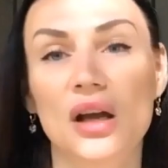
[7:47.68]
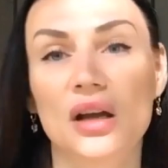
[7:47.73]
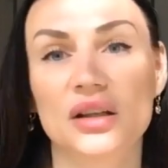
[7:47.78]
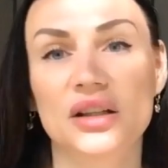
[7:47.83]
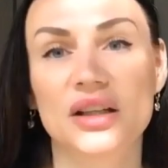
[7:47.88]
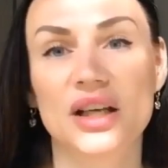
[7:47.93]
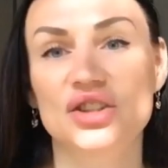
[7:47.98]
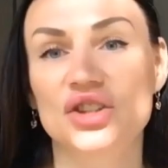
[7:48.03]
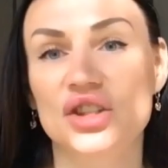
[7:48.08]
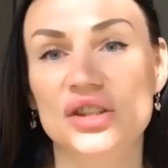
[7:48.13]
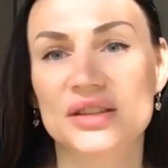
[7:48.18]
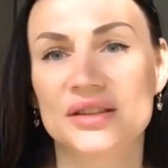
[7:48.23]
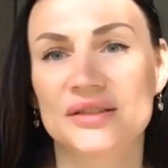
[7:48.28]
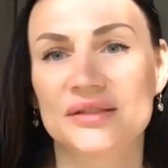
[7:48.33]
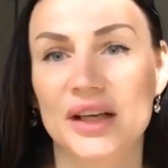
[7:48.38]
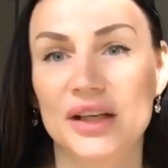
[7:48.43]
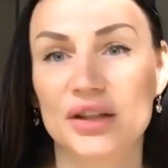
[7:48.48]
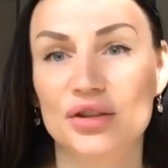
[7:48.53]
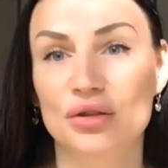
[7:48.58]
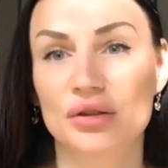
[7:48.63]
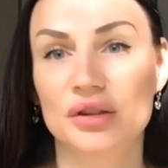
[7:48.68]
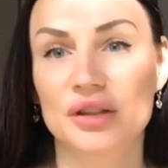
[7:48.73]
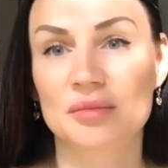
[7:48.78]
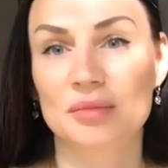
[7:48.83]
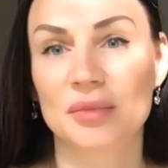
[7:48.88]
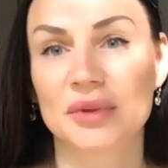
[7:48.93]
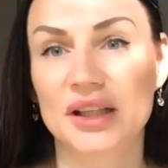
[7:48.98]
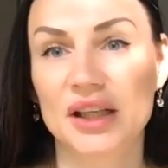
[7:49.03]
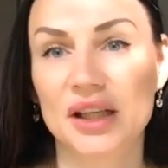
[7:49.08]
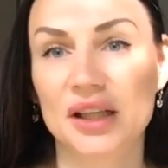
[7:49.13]
я, честно говоря, еще не
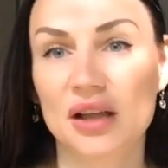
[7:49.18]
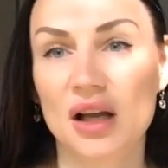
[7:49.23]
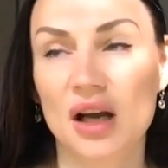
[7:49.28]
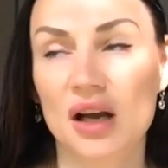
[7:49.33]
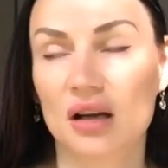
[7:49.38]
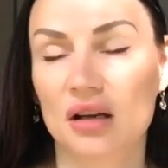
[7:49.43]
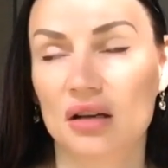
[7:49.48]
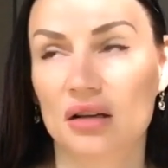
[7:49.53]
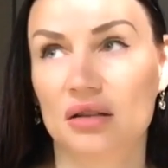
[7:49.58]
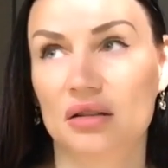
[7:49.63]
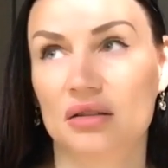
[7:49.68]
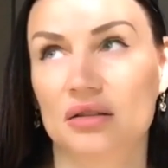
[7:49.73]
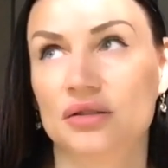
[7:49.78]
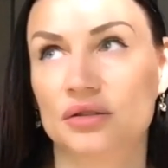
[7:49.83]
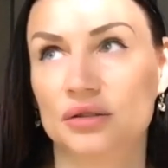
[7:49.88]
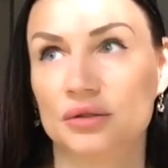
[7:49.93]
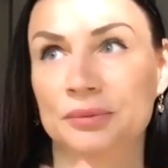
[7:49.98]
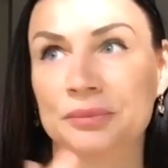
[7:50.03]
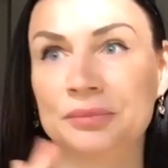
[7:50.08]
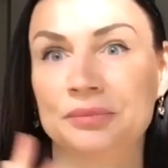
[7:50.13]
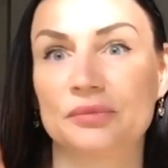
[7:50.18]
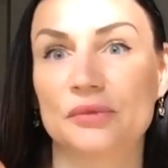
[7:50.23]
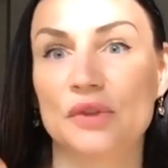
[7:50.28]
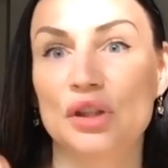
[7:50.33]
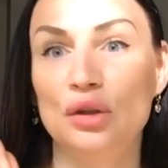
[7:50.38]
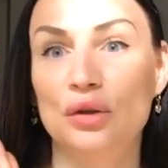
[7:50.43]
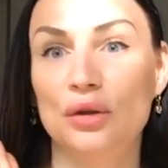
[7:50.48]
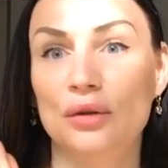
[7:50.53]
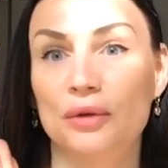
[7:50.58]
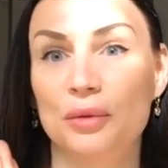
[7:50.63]
смотрела, э,
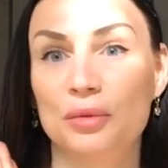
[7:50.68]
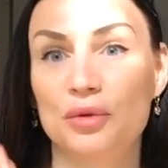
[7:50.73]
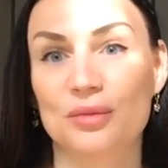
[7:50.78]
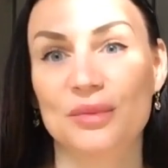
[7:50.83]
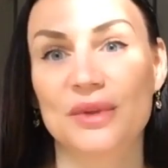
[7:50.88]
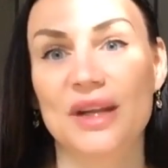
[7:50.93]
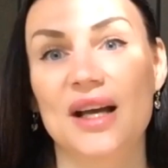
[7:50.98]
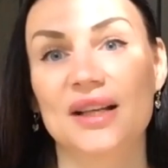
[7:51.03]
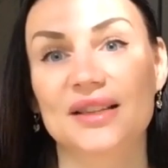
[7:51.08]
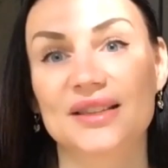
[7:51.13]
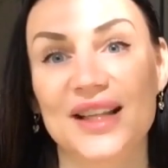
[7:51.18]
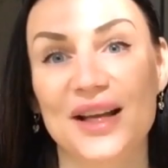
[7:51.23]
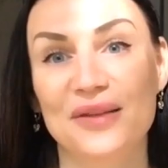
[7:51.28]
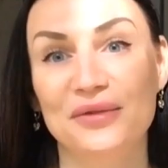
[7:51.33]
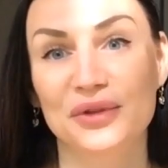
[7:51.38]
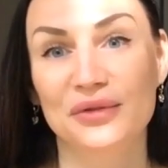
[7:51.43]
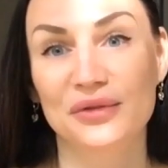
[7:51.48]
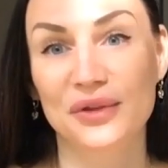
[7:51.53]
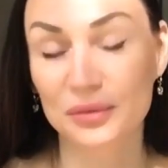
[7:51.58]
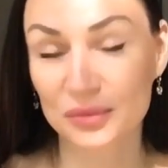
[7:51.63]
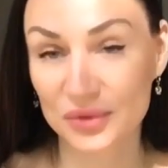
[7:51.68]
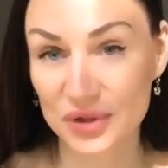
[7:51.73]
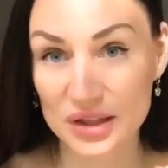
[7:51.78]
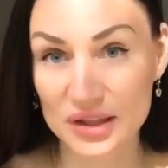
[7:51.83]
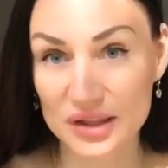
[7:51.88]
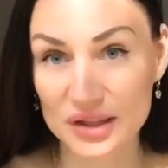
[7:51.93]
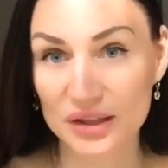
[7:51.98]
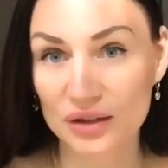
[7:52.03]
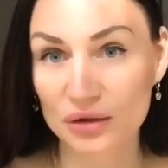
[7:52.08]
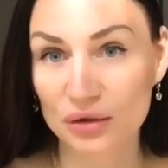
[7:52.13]
но, в общем, я оставлю вам
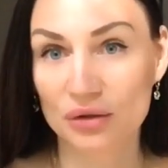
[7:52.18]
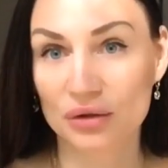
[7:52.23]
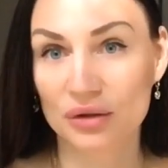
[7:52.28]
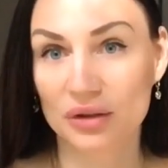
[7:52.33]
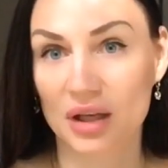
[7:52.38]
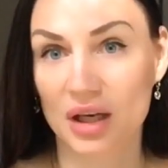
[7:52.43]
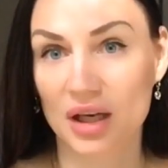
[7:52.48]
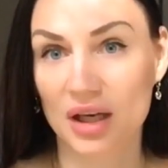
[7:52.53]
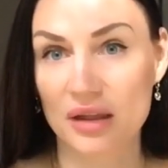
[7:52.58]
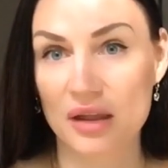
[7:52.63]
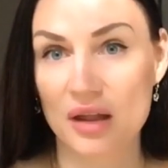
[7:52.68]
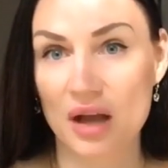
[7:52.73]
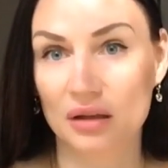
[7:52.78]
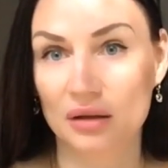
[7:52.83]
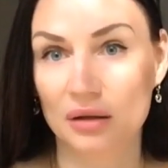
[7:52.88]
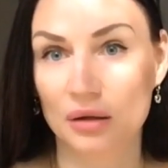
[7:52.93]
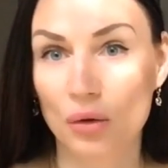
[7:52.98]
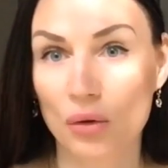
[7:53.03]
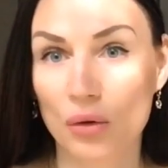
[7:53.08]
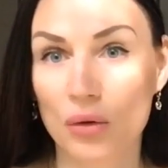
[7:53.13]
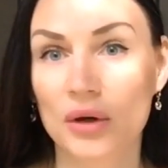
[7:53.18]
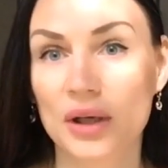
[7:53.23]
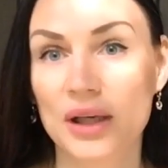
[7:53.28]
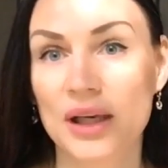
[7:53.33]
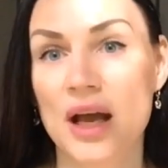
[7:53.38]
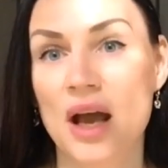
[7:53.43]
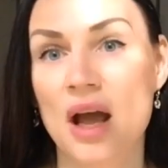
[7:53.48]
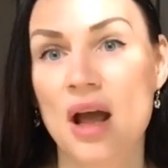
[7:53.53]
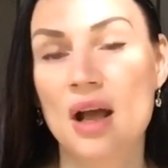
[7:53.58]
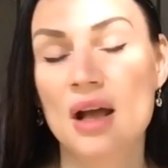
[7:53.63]
ссылку на канал
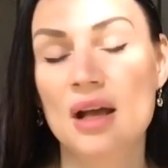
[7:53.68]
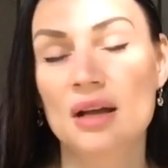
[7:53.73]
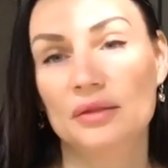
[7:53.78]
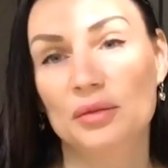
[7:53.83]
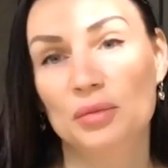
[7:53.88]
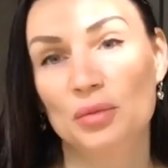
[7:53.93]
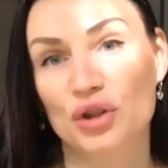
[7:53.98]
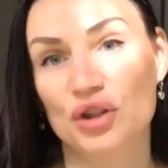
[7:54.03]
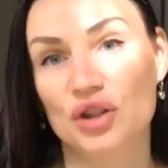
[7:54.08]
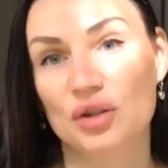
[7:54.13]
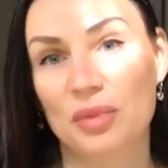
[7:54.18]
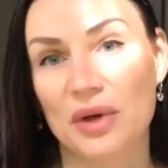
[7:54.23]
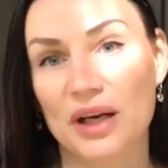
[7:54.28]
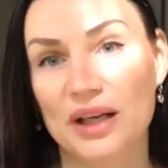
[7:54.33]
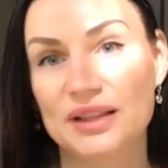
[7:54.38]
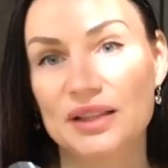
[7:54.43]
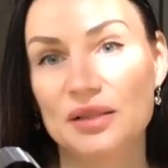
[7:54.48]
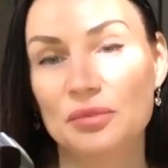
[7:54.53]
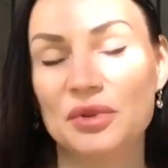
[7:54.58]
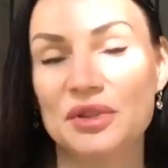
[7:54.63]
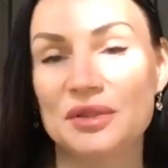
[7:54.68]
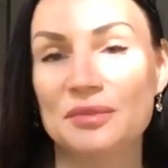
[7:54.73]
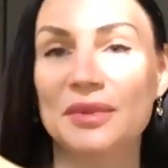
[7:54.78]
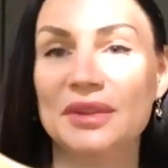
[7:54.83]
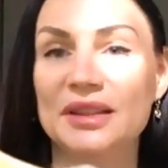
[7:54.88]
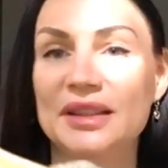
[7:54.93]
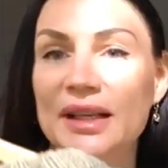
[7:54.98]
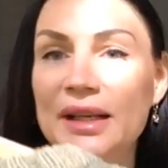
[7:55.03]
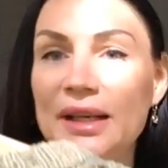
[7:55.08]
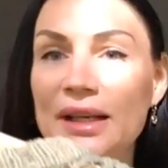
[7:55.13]
Оли, вы можете пройти,
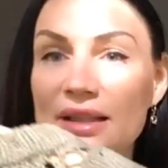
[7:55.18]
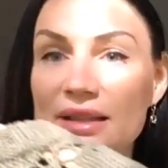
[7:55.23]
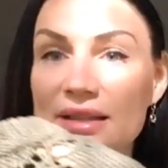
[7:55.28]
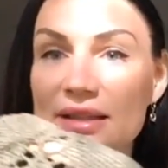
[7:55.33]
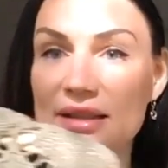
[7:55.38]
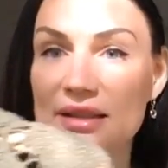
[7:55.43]
посмотреть,